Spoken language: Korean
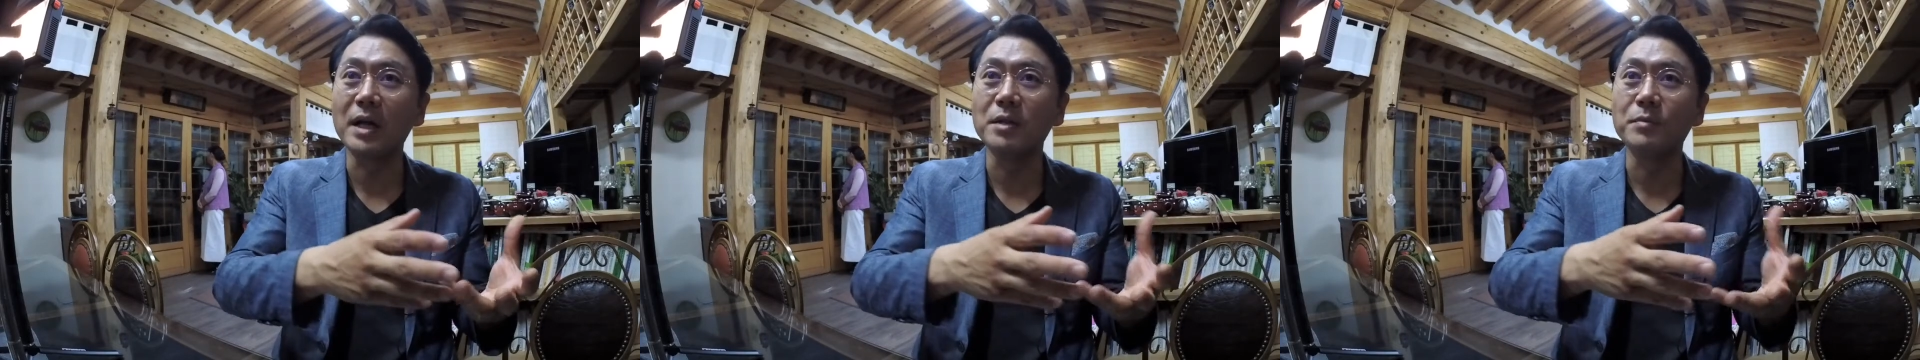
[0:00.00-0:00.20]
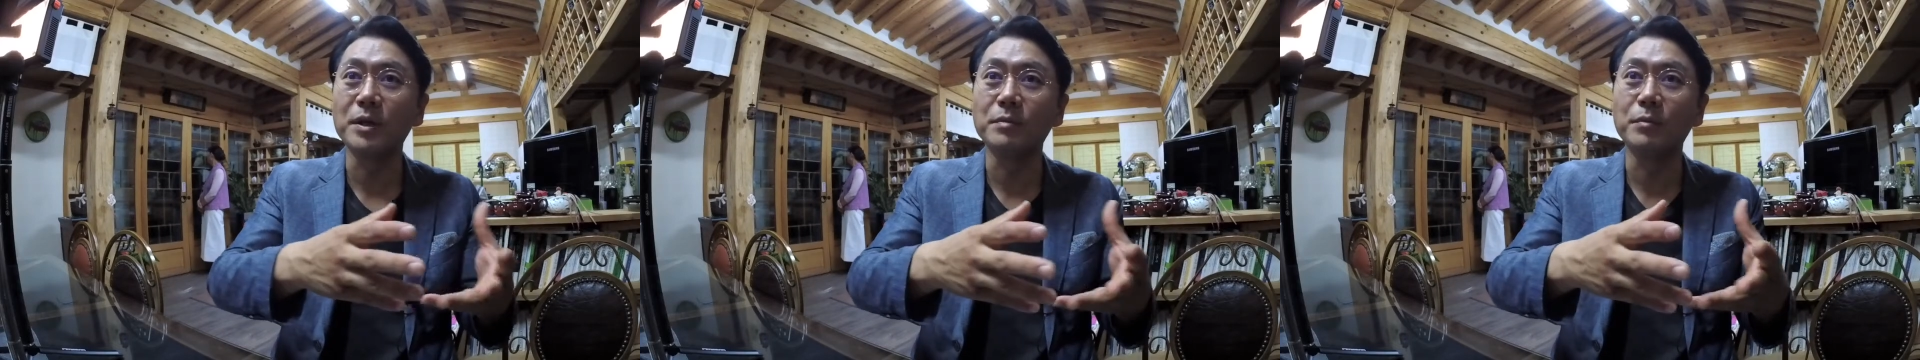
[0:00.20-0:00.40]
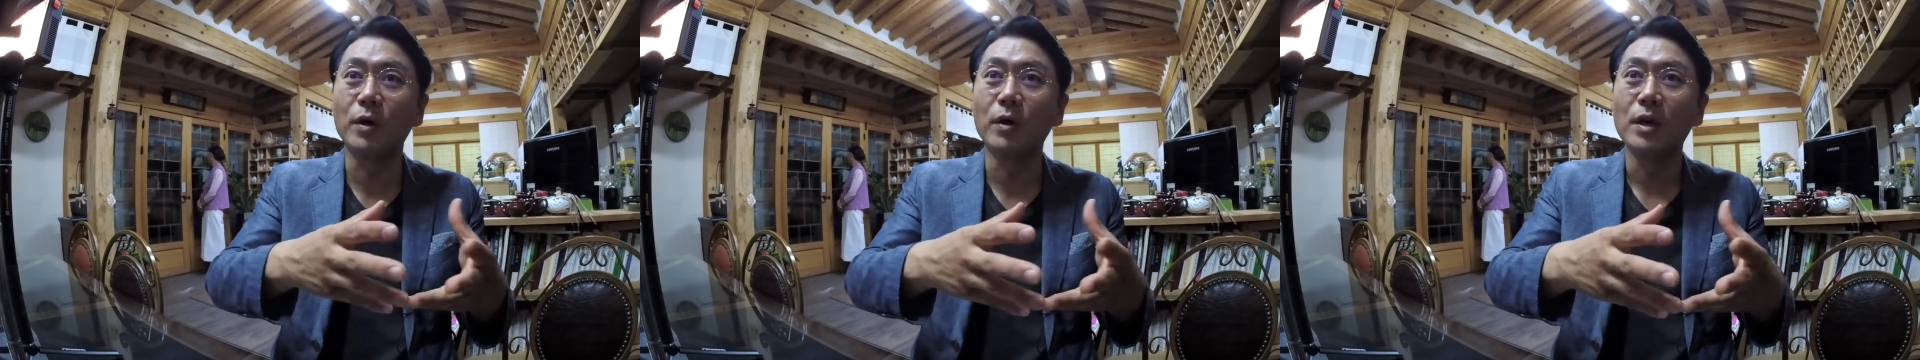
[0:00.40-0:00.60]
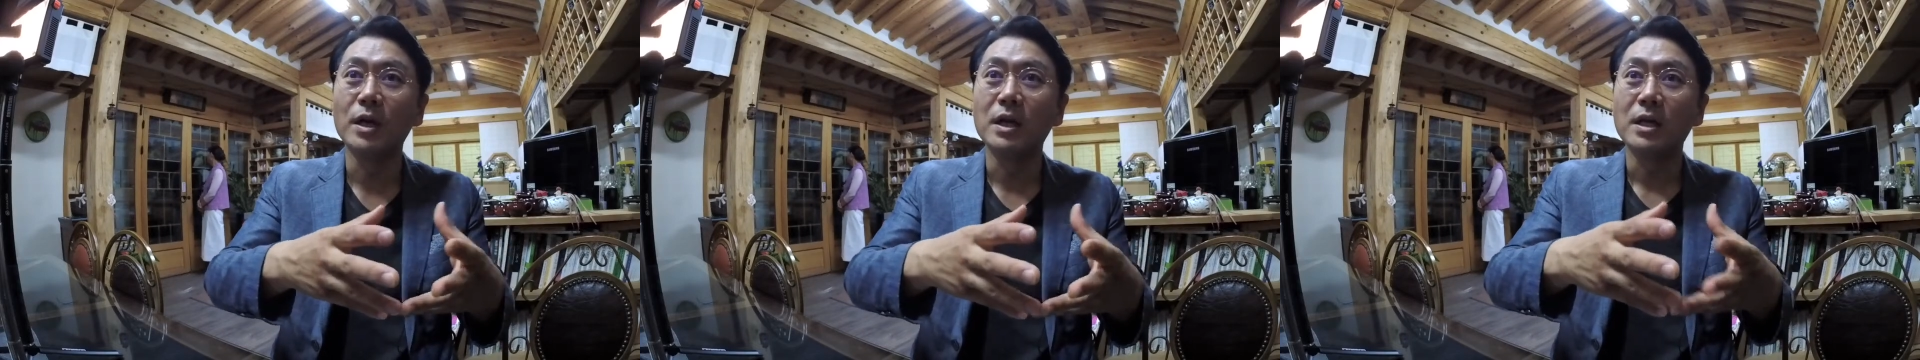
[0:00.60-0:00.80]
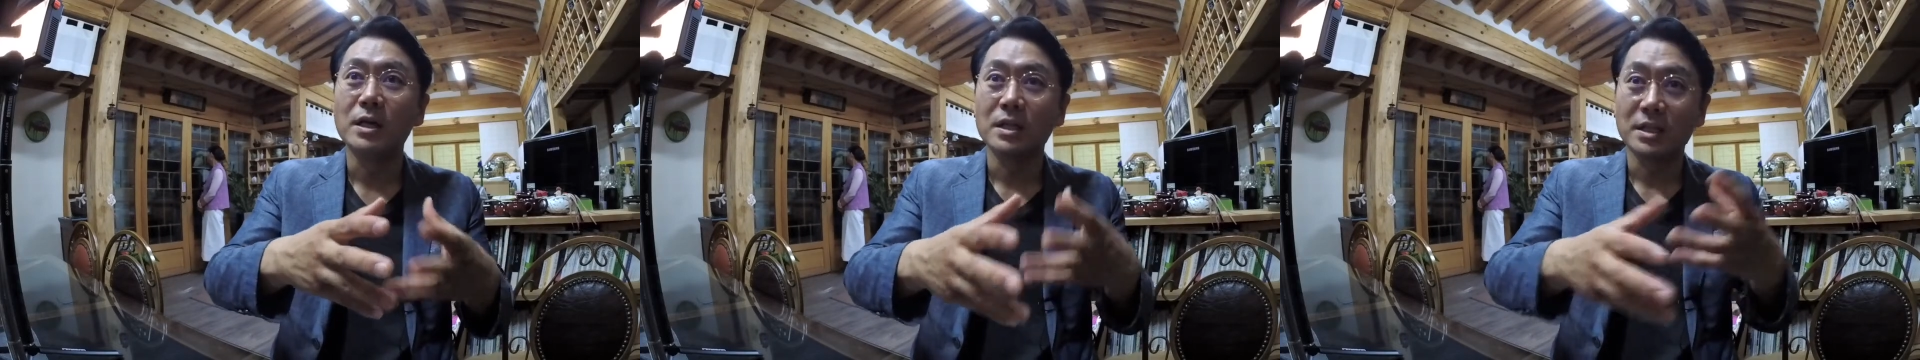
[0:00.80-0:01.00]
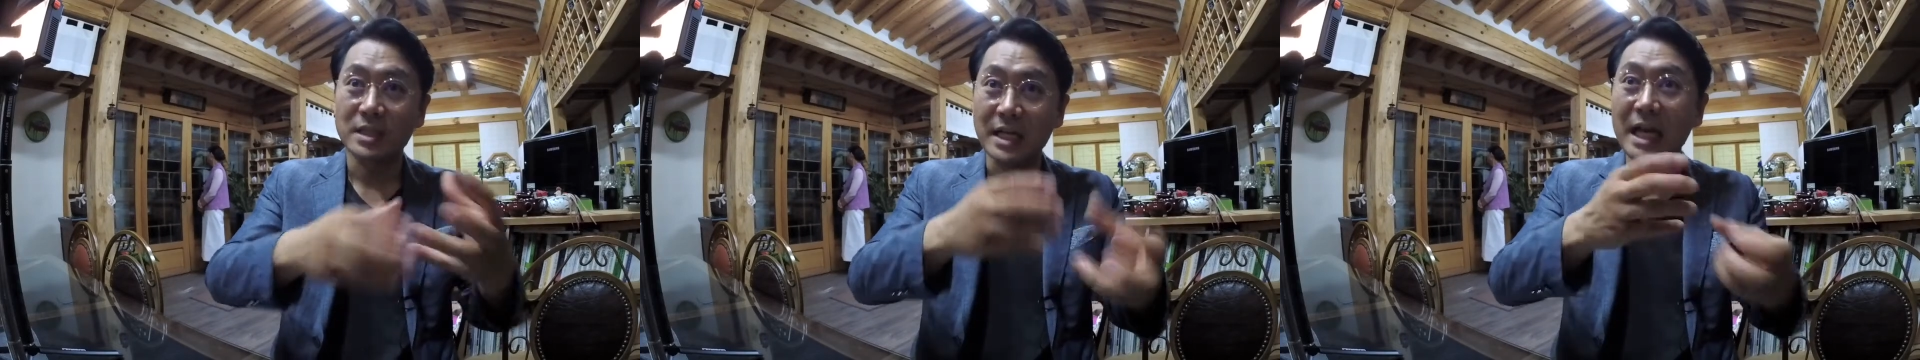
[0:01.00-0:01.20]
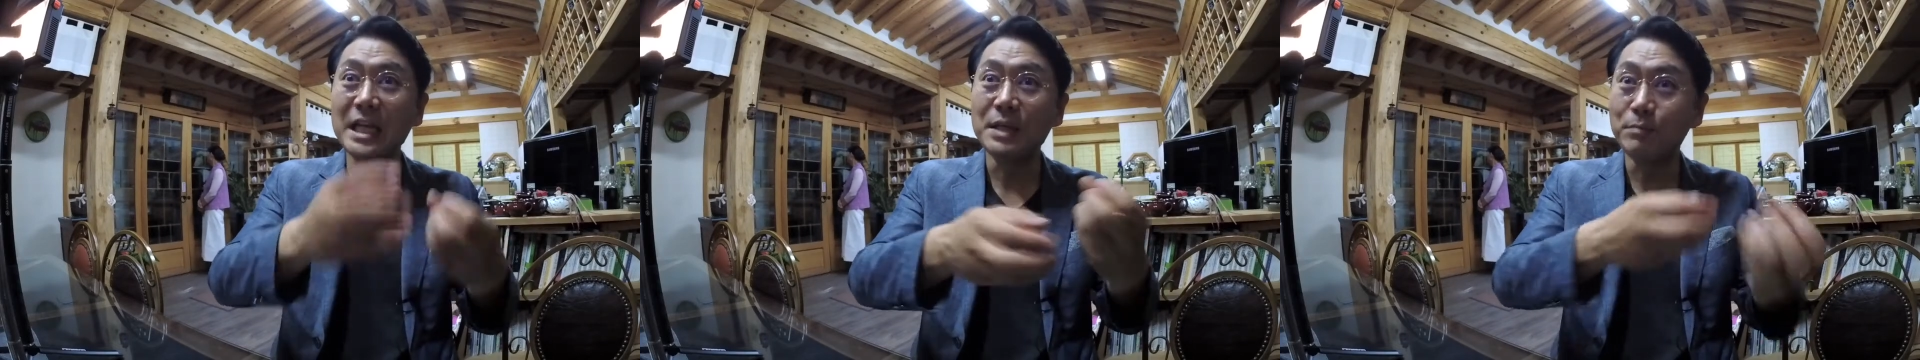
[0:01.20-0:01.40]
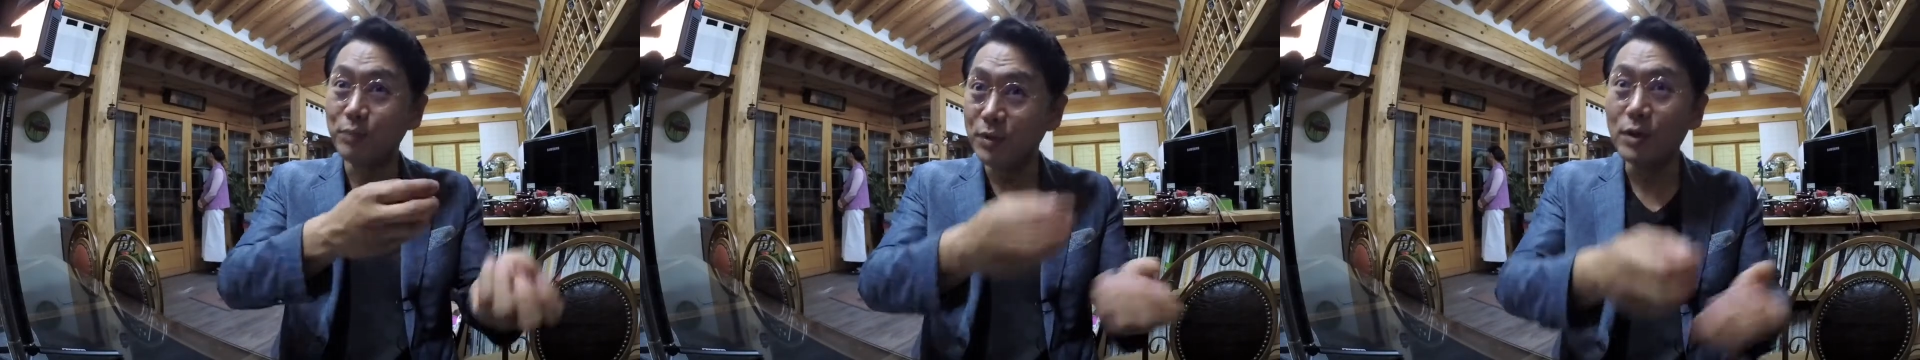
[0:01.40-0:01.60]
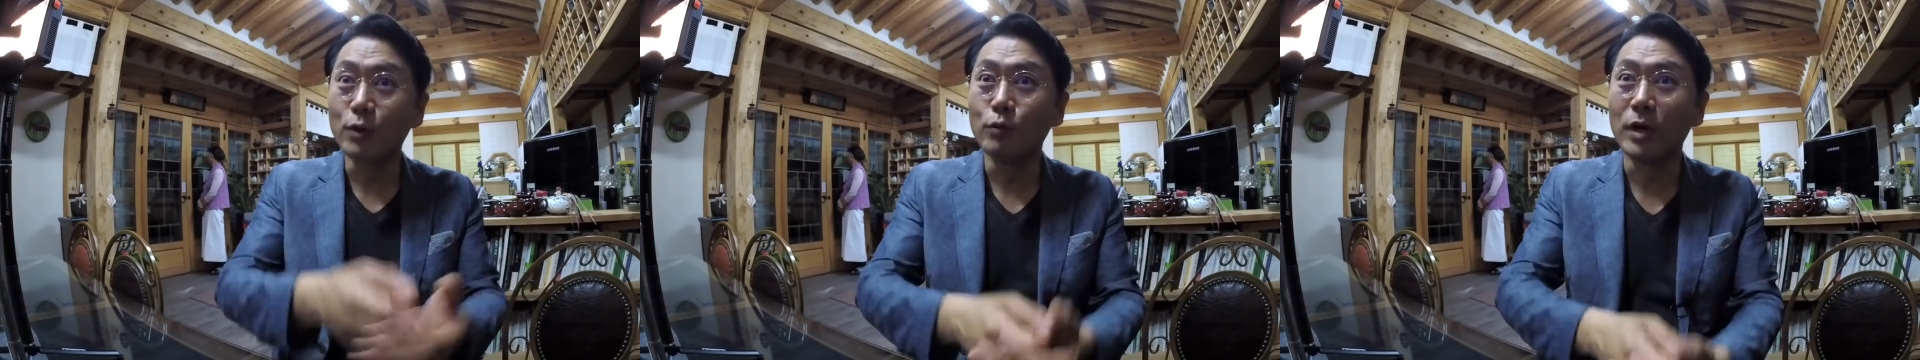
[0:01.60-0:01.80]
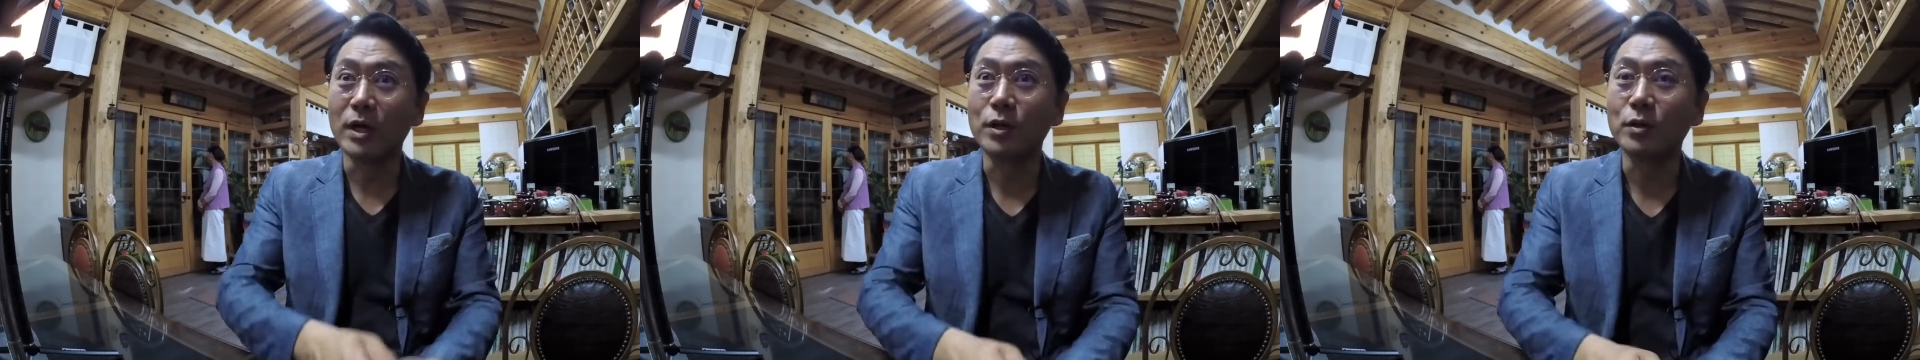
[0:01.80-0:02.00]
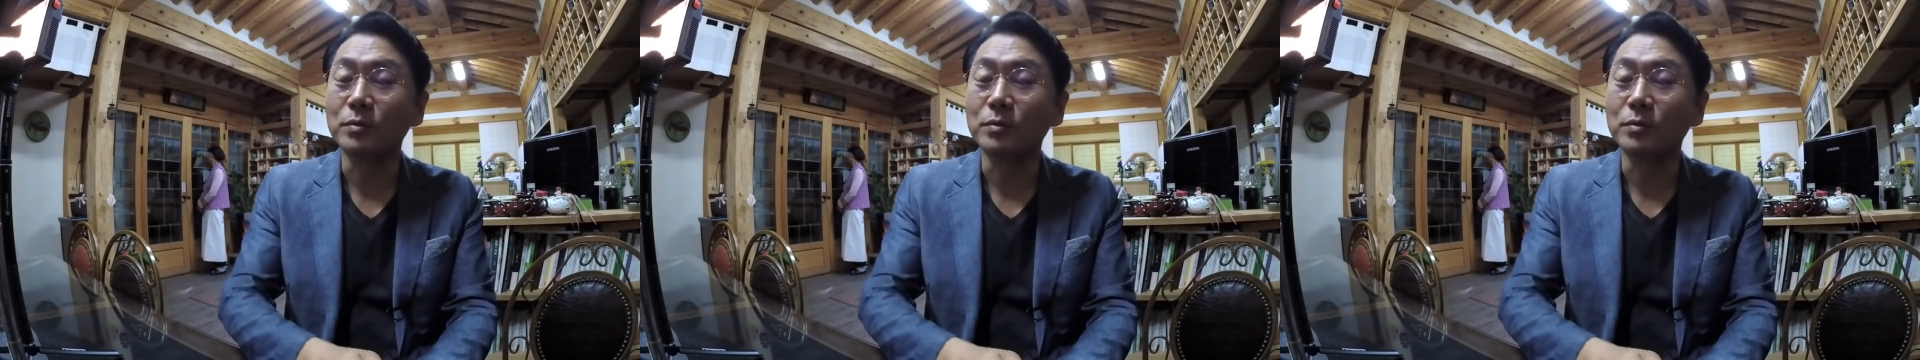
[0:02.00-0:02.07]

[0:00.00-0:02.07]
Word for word: 아니면 뭐 차 잎을 연구하는